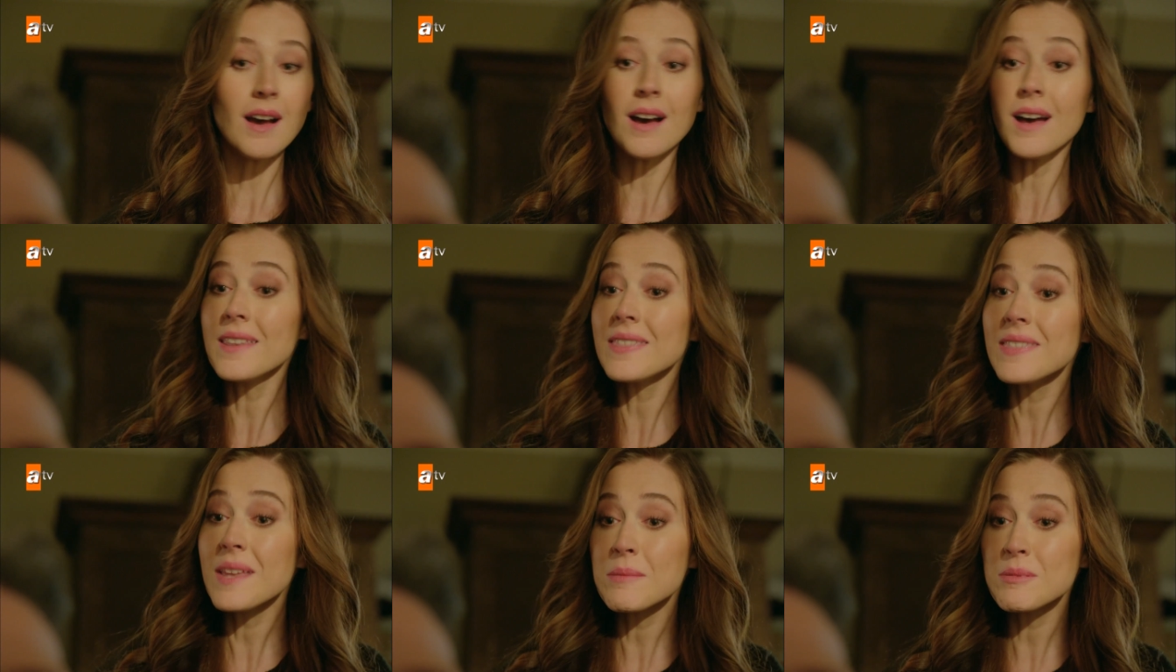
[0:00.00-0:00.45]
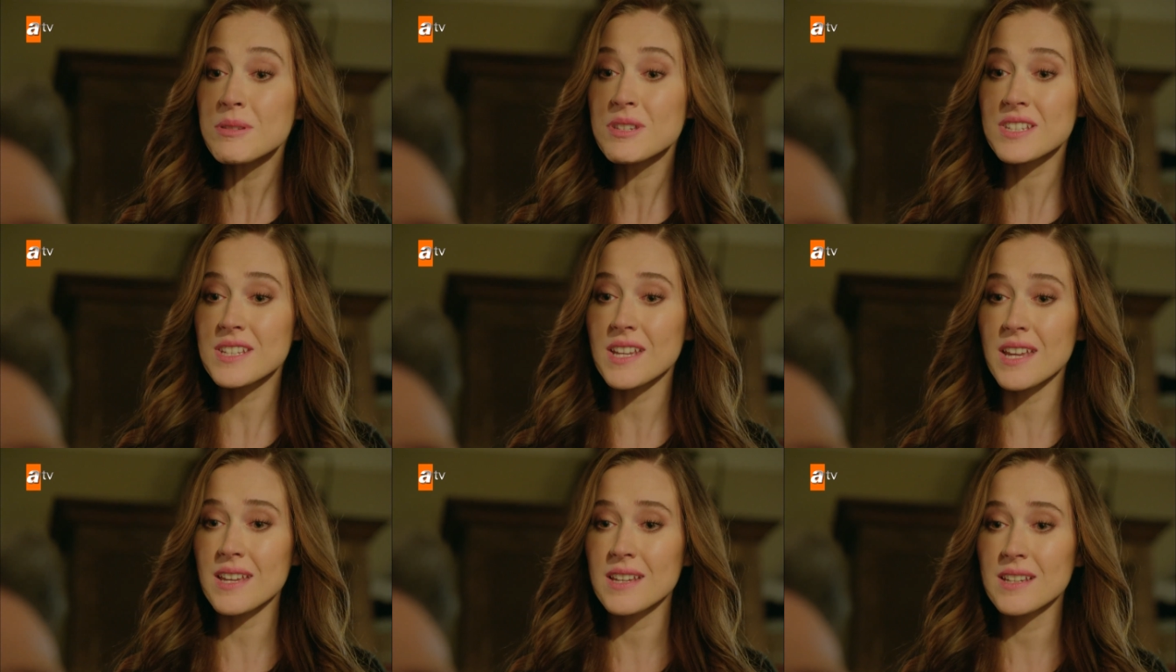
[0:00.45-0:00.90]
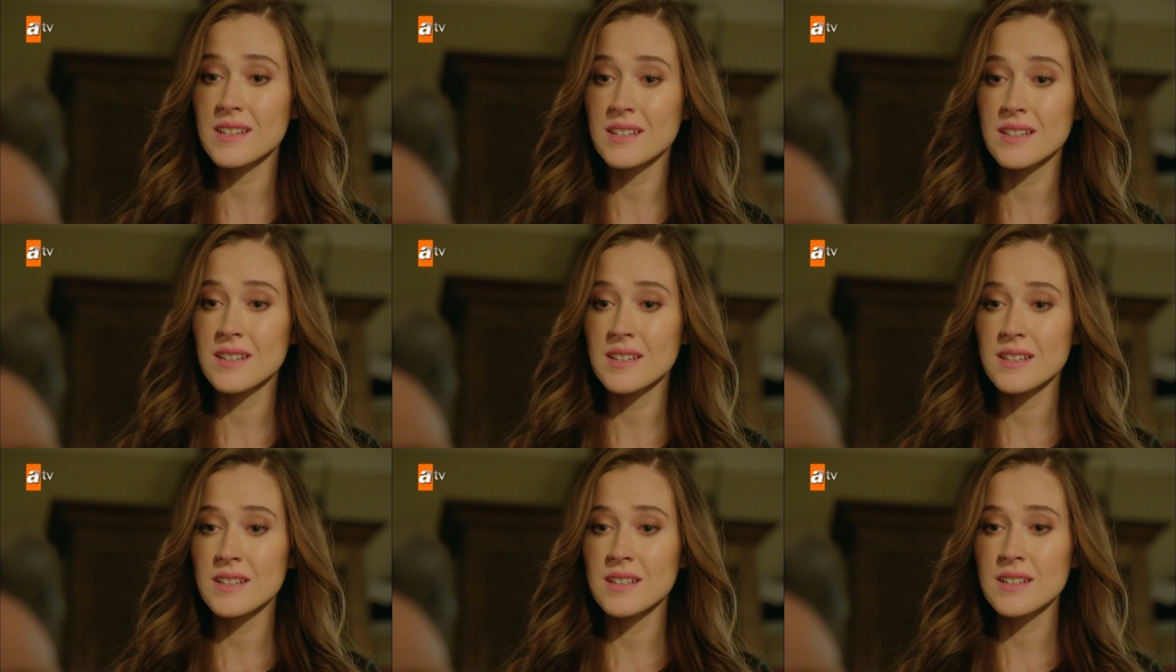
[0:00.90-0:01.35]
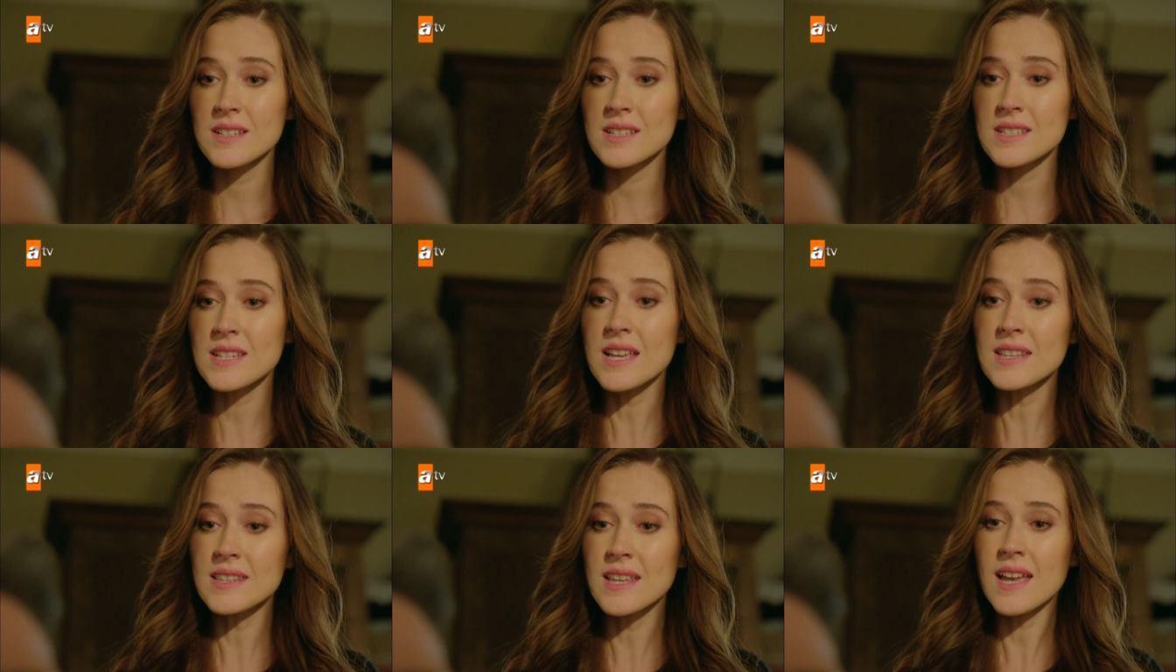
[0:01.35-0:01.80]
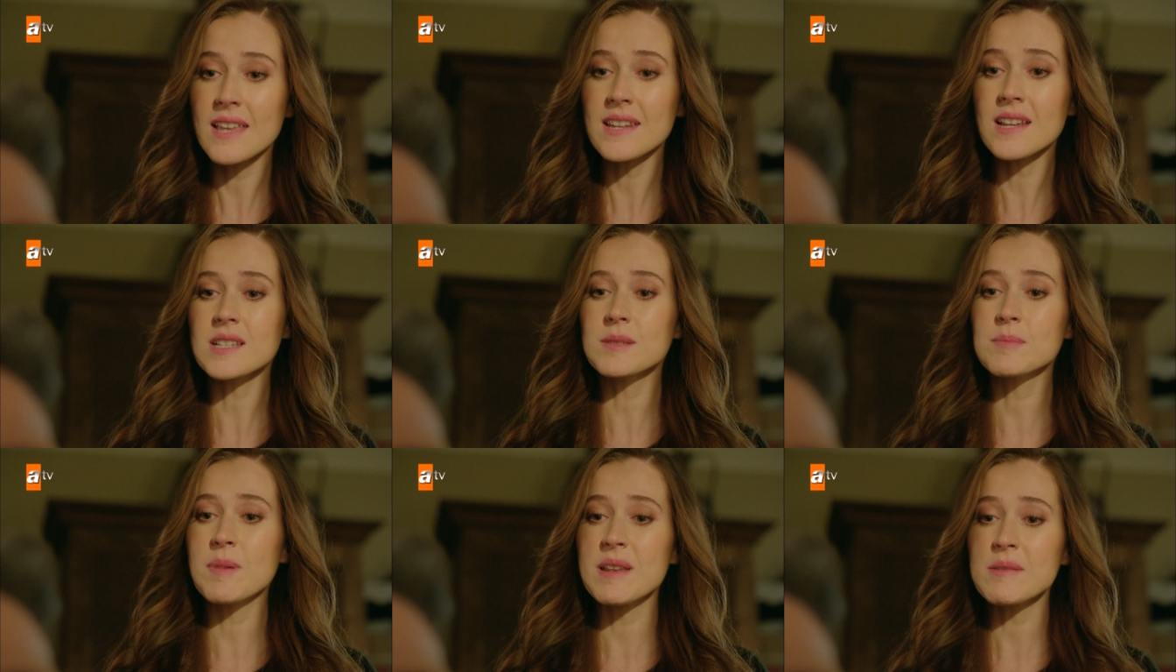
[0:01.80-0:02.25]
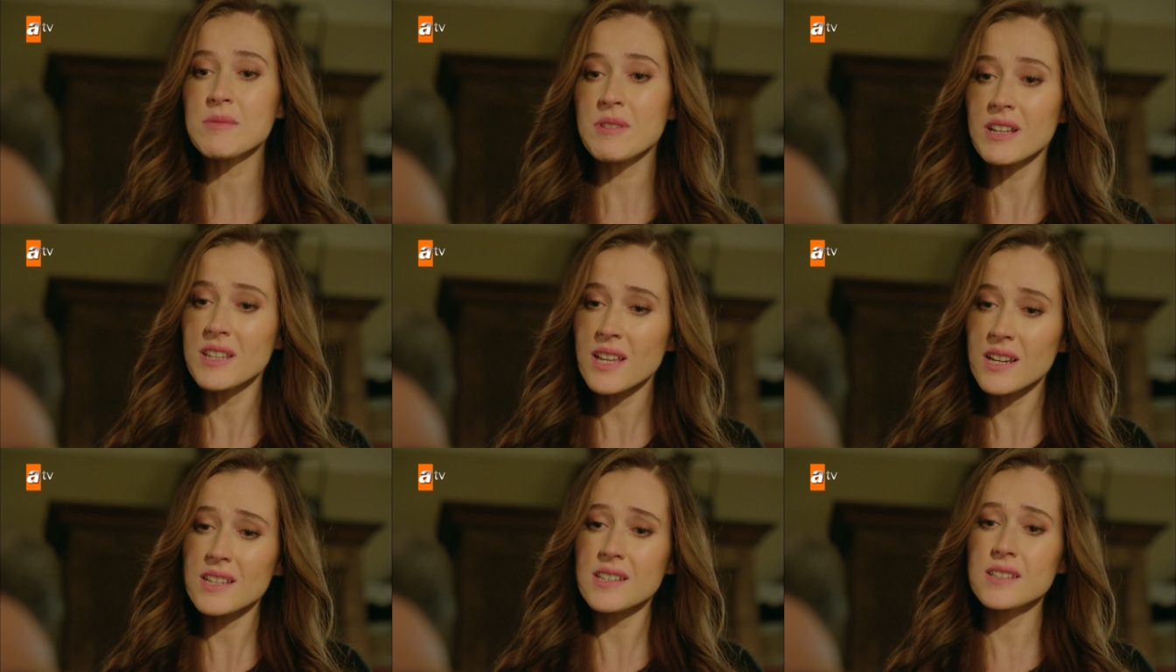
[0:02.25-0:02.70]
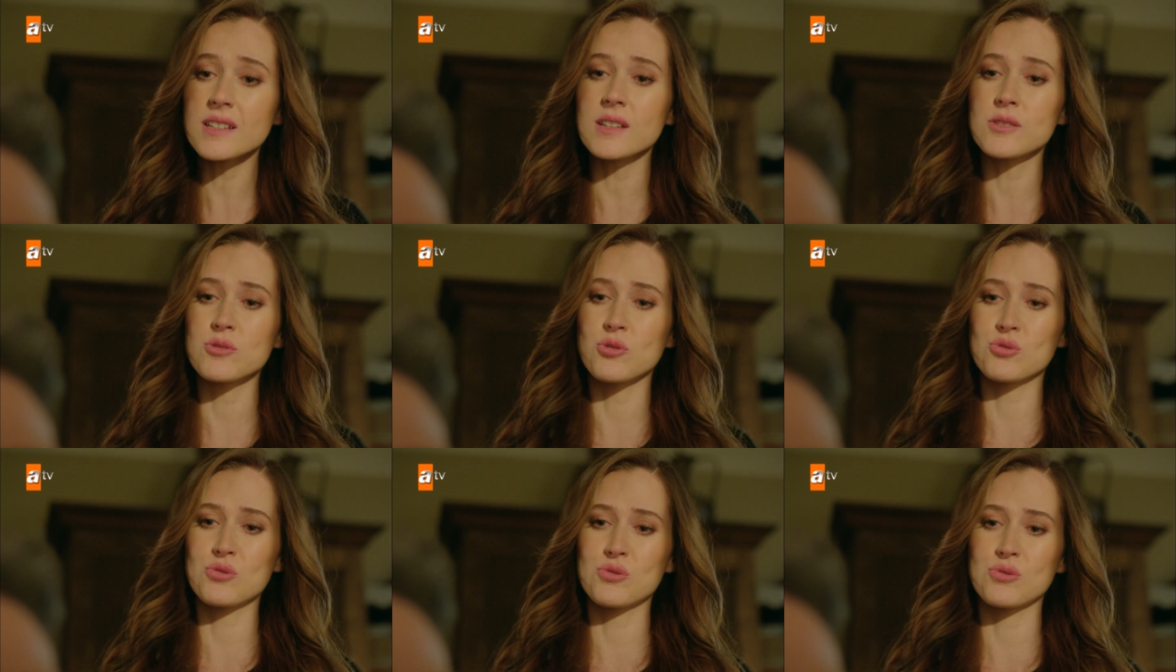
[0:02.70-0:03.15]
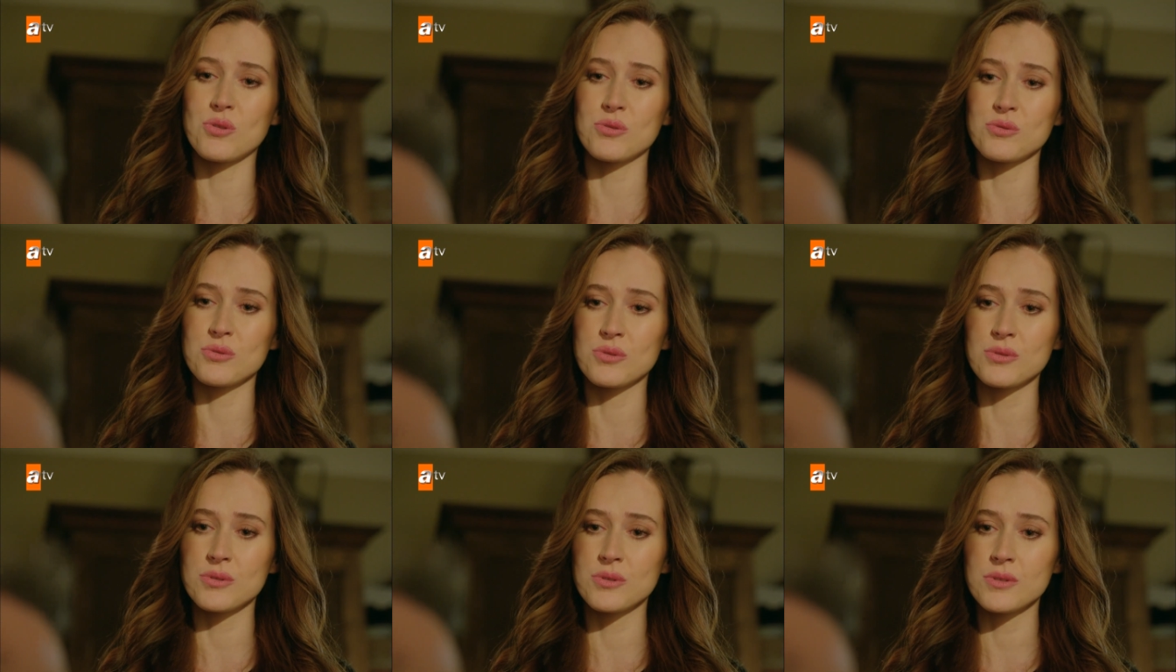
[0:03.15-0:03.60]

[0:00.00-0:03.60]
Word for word: Annem işte. Sen de en az benim kadar iyi tanıyorsun onu.